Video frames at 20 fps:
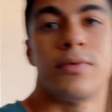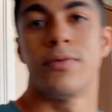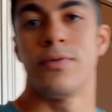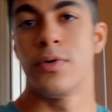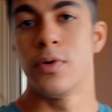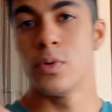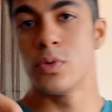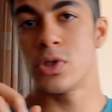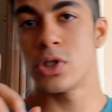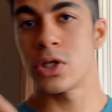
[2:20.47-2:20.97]

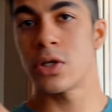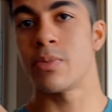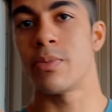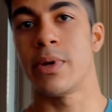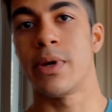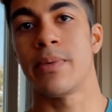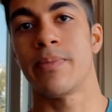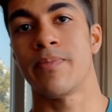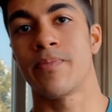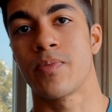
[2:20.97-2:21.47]
फ्यूचर
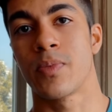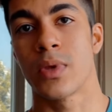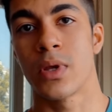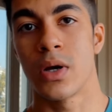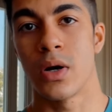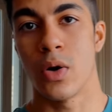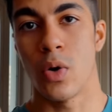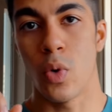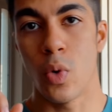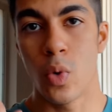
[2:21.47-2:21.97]
में
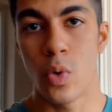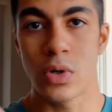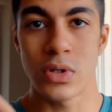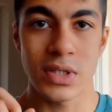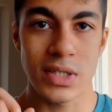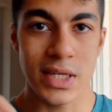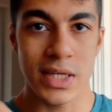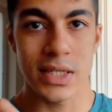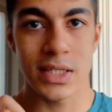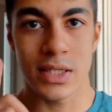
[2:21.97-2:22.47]

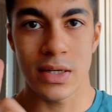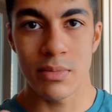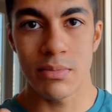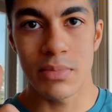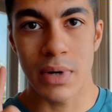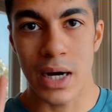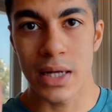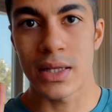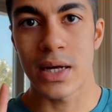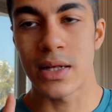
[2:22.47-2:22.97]
ओट्स की जब
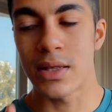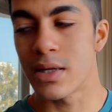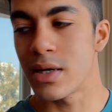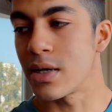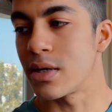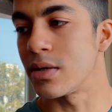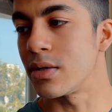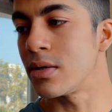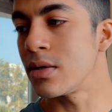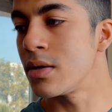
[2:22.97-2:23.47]
बात आती
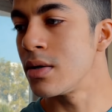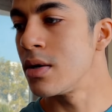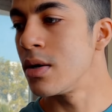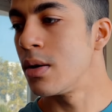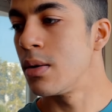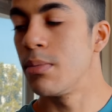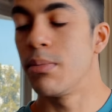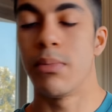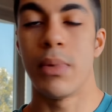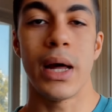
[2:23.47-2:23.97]
है ना
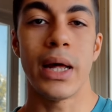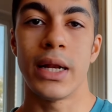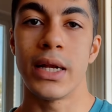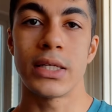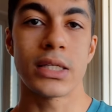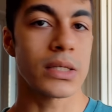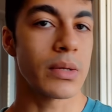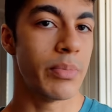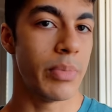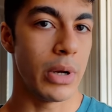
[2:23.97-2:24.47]
मैं
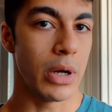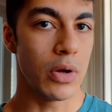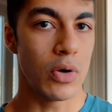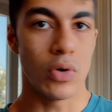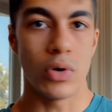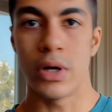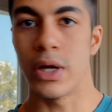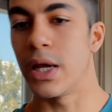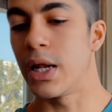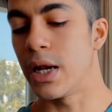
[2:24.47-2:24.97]
रिस्क
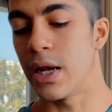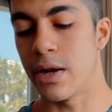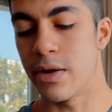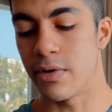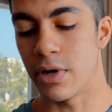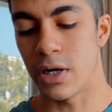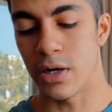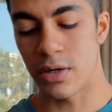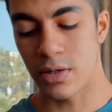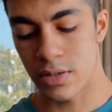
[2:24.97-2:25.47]
बिल्कुल नहीं लेने
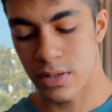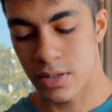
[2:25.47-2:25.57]
वाला